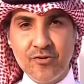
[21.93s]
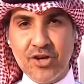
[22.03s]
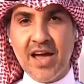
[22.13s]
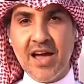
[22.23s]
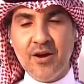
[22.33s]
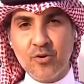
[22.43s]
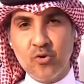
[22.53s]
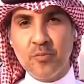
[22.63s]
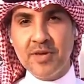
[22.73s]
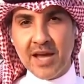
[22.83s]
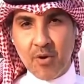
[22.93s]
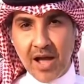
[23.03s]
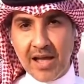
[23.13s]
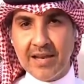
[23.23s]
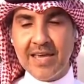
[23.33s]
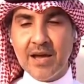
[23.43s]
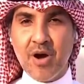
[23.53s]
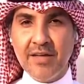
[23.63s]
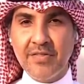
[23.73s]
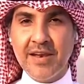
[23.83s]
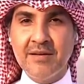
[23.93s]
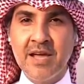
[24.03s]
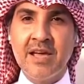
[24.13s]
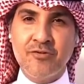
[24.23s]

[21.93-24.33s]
جهة حكومية وأهلية وأيضا